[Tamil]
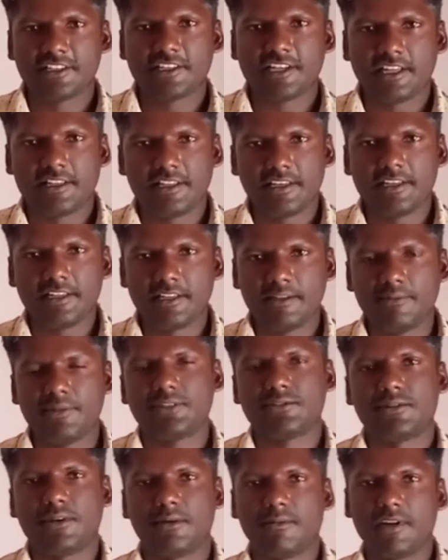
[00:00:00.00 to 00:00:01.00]
வந்து கத்தி கத்தி
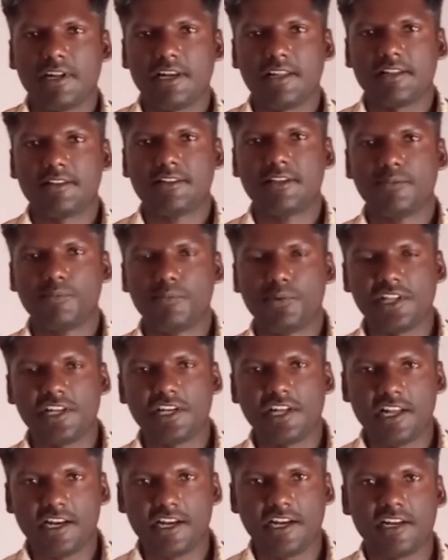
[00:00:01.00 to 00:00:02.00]
பேசுவாப்புல இல்லை திருப்பதி
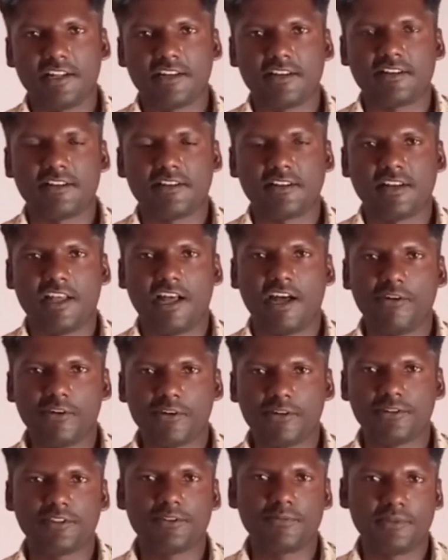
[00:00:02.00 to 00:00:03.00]
நாராயணன்
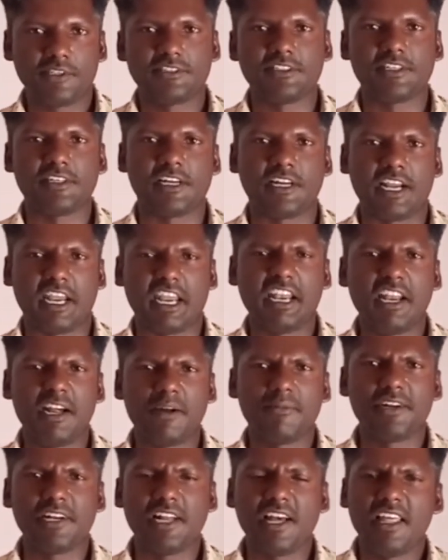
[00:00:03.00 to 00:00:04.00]
அவர் வந்து பேசியிருக்காங்க என்ன
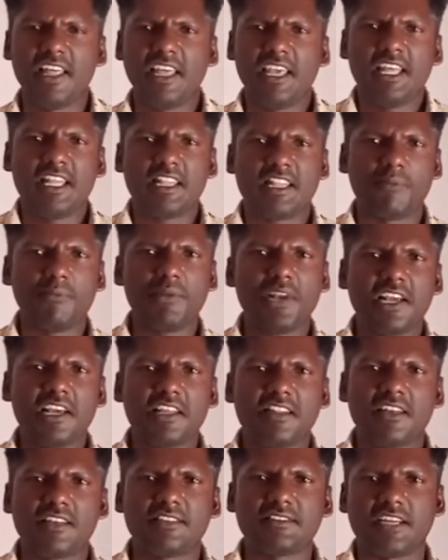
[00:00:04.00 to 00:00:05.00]
அப்படின்னா
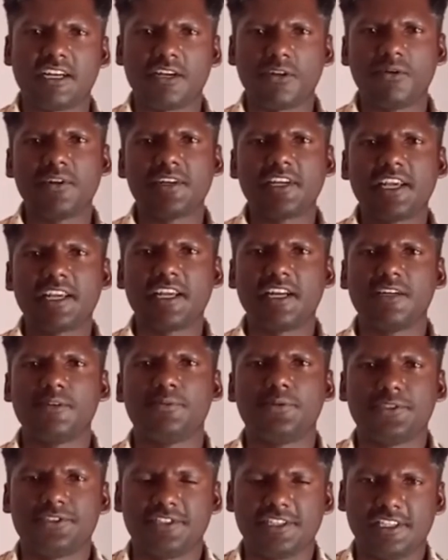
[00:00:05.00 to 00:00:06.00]
தமிழகத்தில் சட்ட ஒழுங்கே
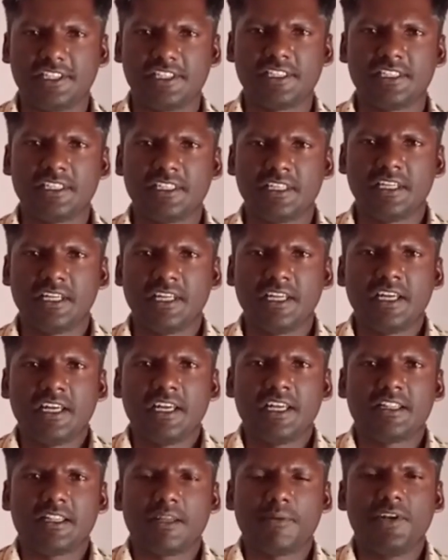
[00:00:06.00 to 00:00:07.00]
கெட்டுப்போச்சு
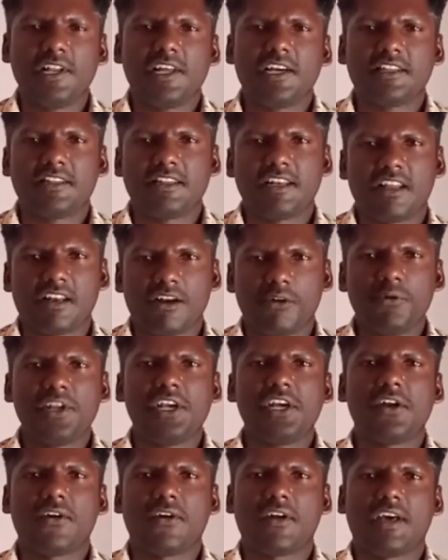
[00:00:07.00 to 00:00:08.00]
தமிழகத்தில்
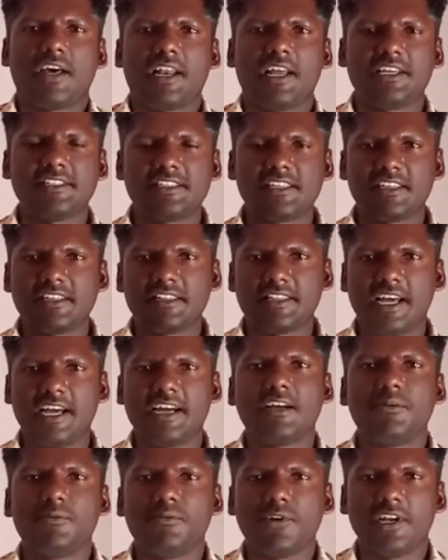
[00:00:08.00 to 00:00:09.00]
ரவுடிகளோட அராஜகம்
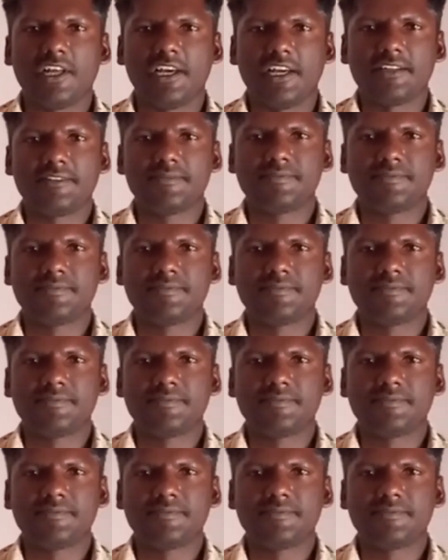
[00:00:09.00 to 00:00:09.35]
தாங்க முடில